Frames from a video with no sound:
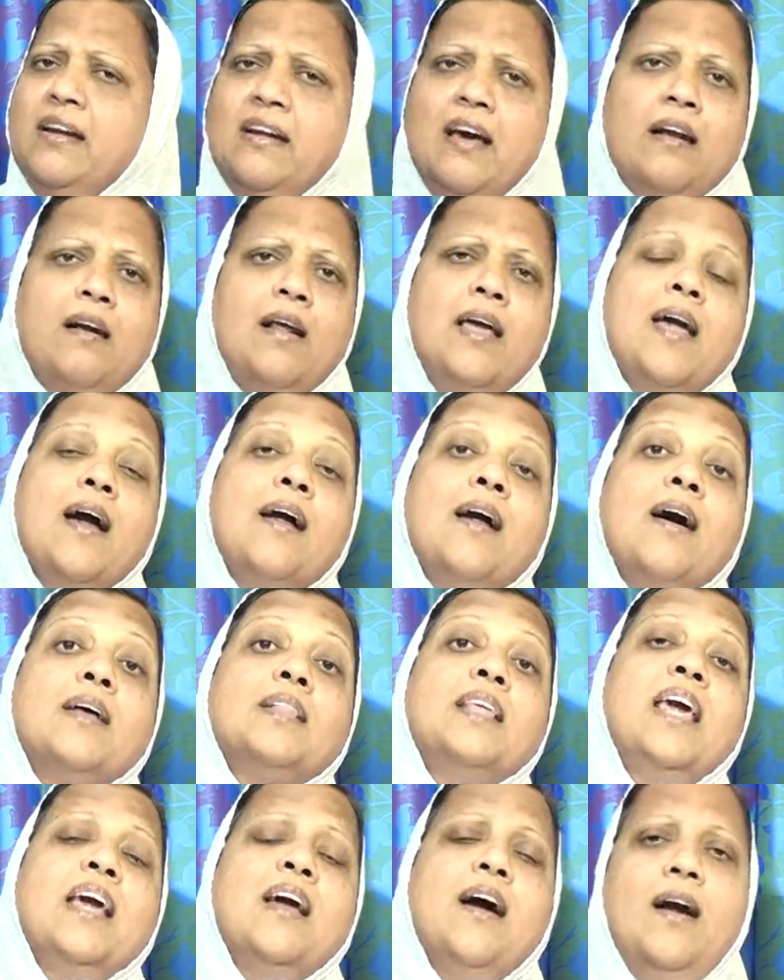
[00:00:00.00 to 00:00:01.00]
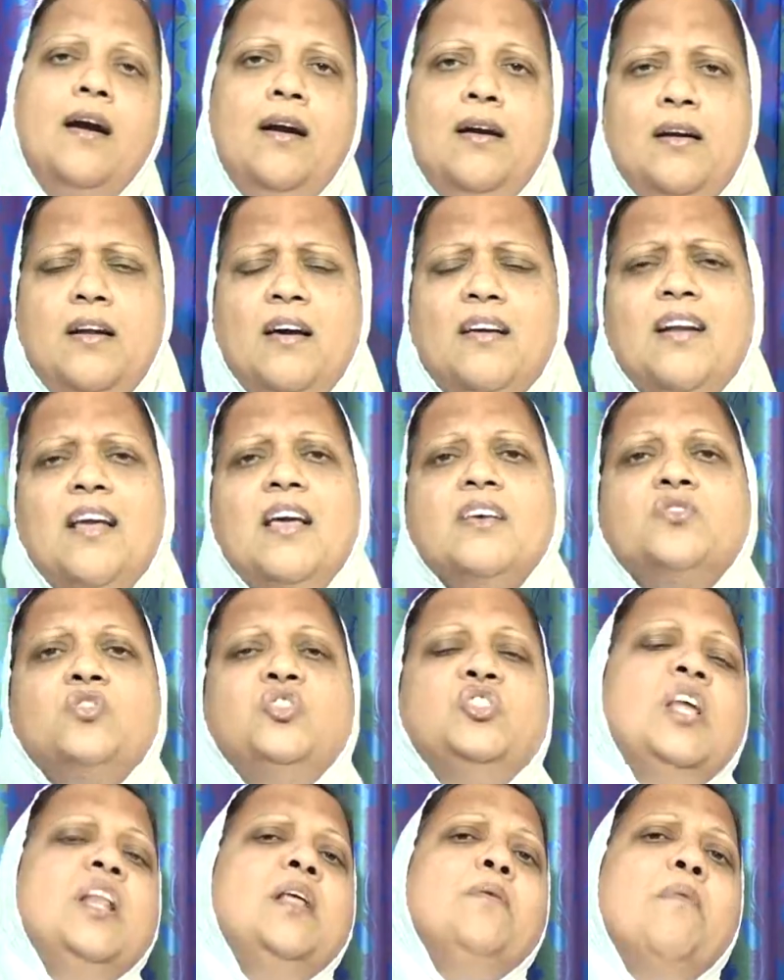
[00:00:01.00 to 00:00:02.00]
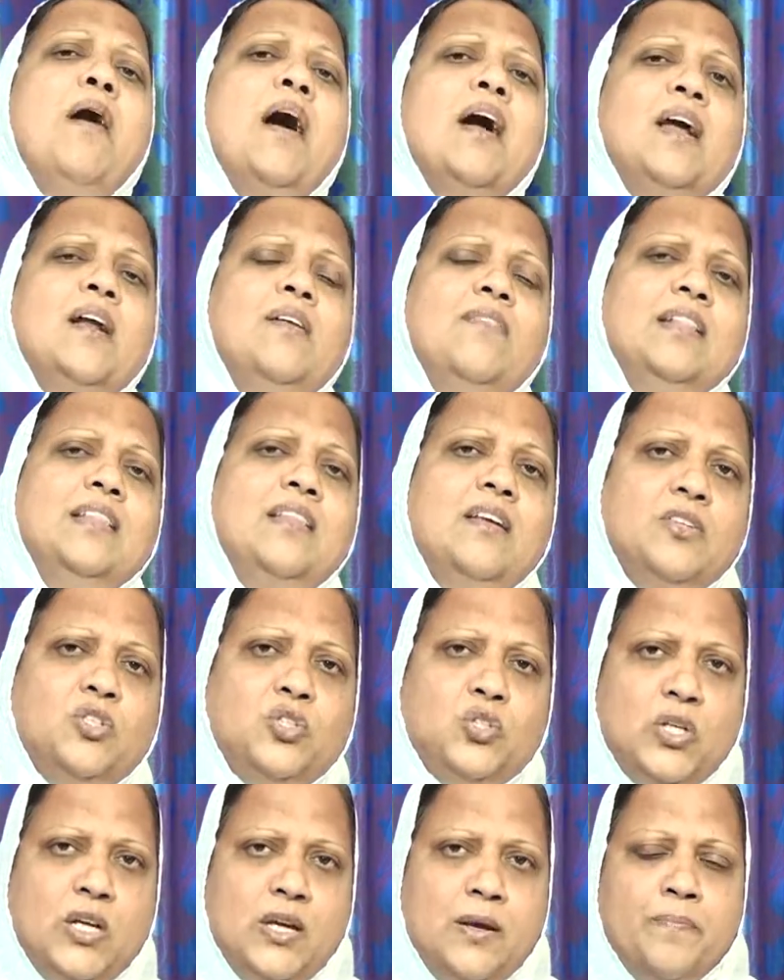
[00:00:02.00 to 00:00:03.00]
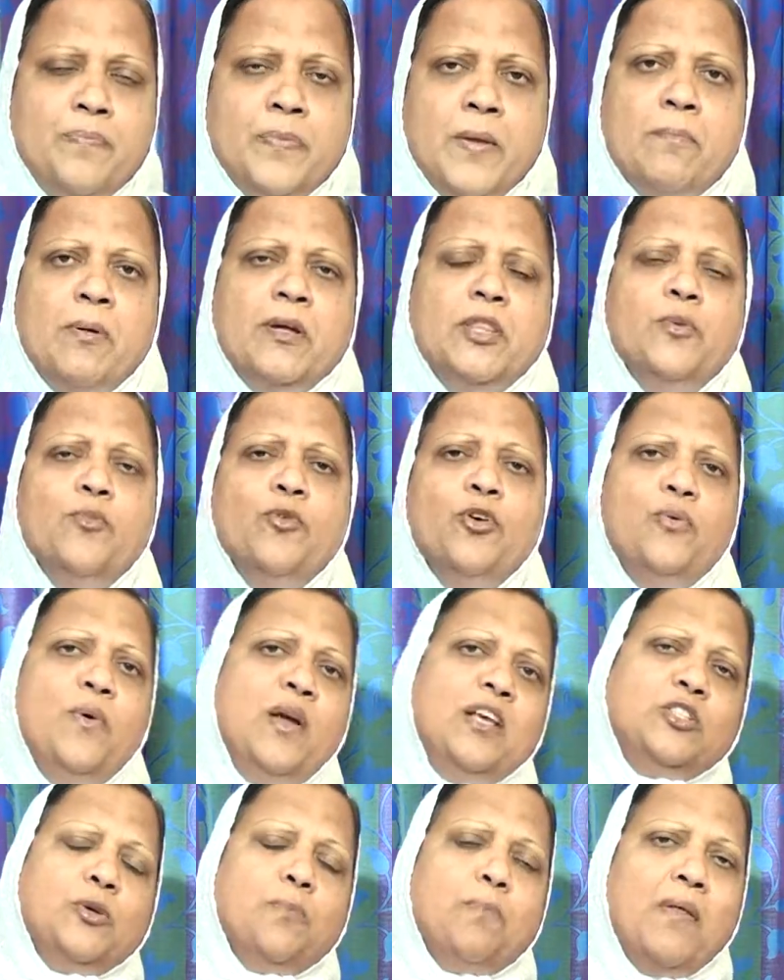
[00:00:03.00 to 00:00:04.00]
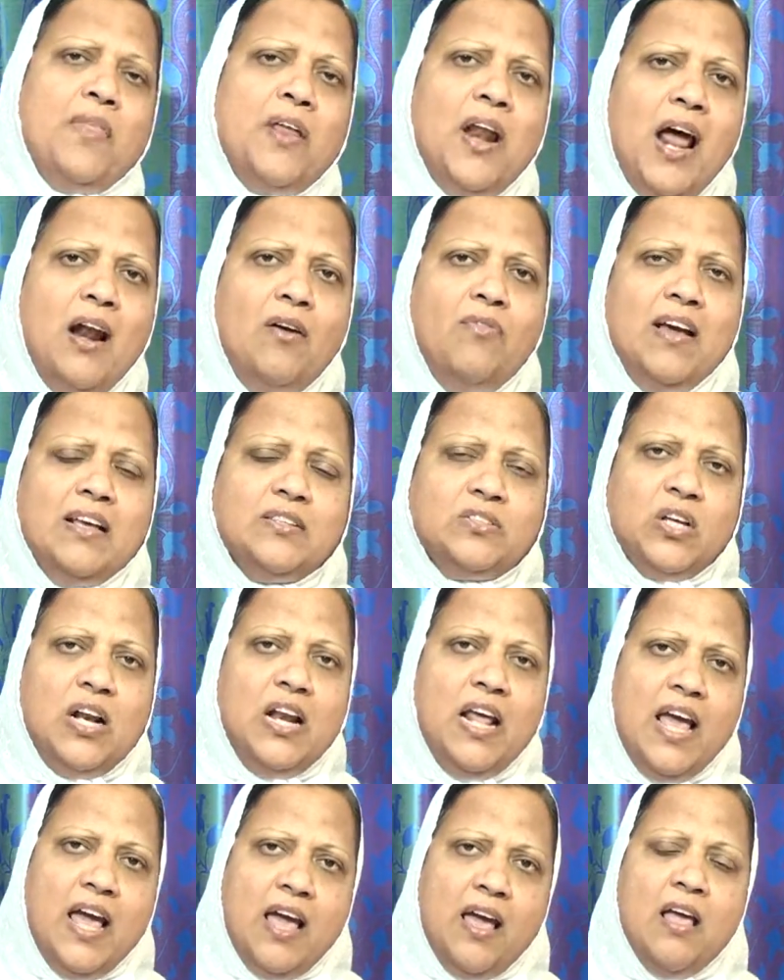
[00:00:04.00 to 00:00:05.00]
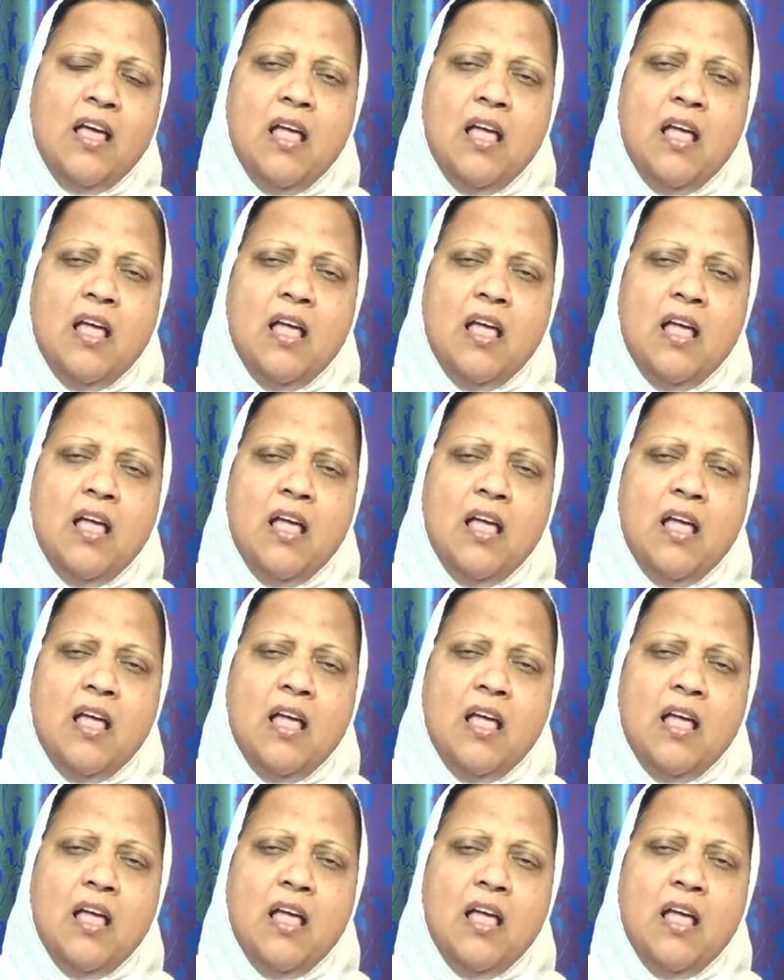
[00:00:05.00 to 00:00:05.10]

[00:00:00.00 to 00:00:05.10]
நிறைய கதைகள் நிறைய சினிமாக்கள் வந்துருச்சு பதிமூணு வயசு பதினாலு வயசுலே